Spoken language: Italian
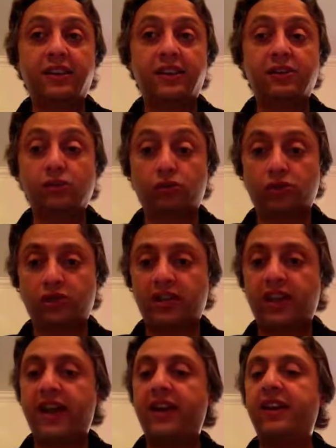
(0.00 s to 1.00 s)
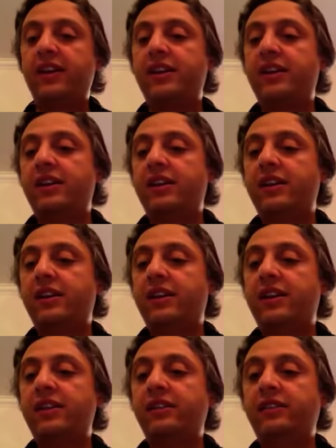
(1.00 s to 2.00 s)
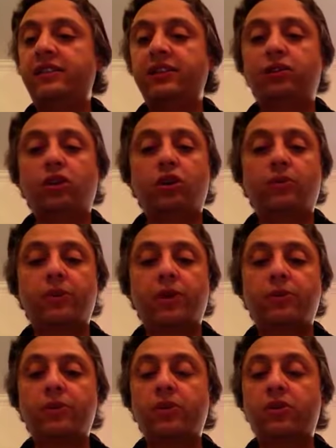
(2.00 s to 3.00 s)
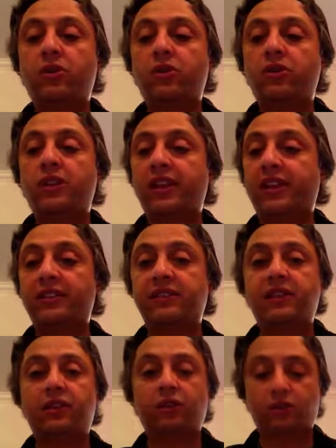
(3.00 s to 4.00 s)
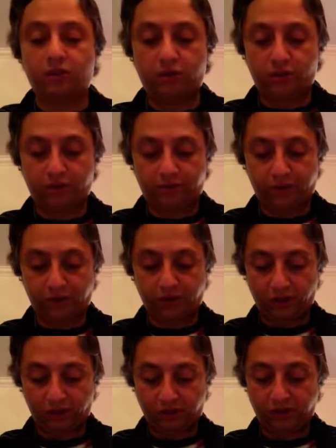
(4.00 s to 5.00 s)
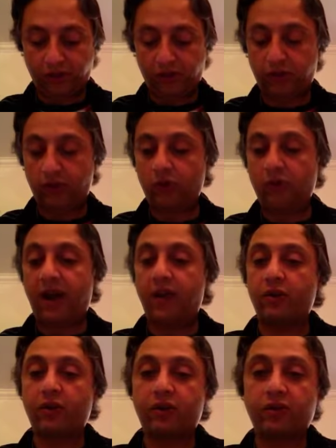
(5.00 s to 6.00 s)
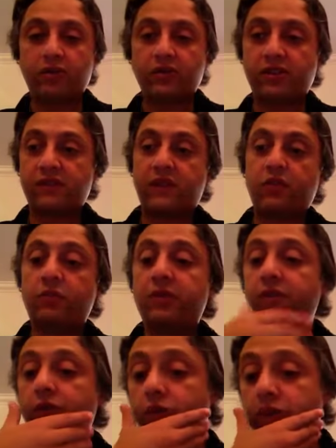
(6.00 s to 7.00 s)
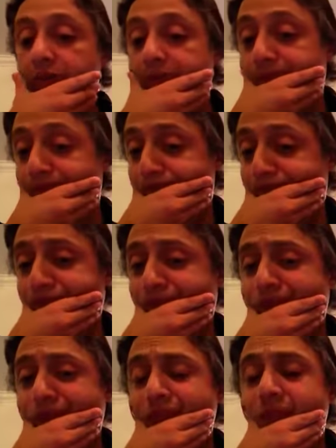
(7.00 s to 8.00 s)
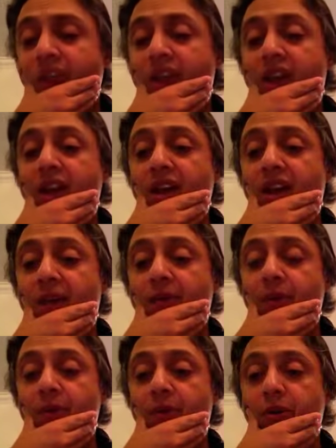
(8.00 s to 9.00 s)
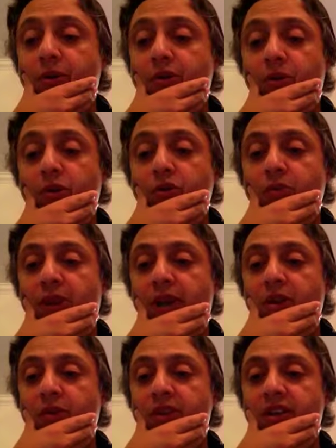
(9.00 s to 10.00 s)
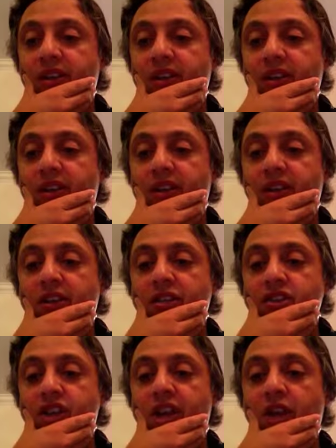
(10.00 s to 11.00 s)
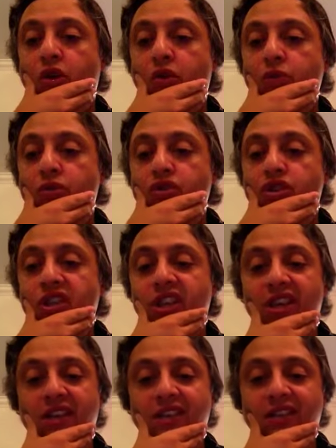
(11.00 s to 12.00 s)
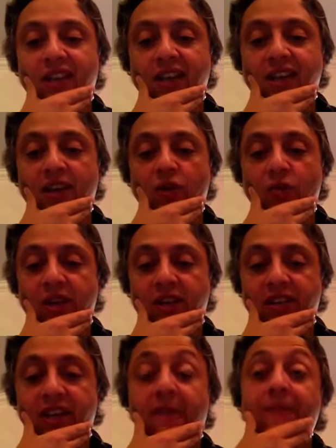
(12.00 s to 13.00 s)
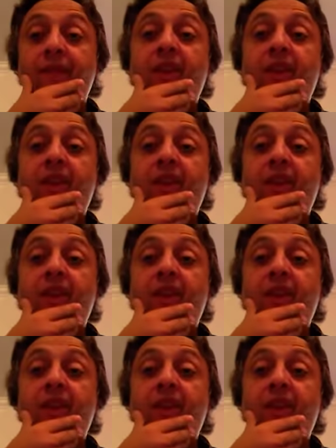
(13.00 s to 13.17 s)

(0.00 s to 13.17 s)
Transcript: eh, sottolineare. Eh, il titolo proprio dell'articolo preso dall'osservatore romano che ho conservato per voi è proprio molto bello perché eh, dice e come uccidere l'intera umanità.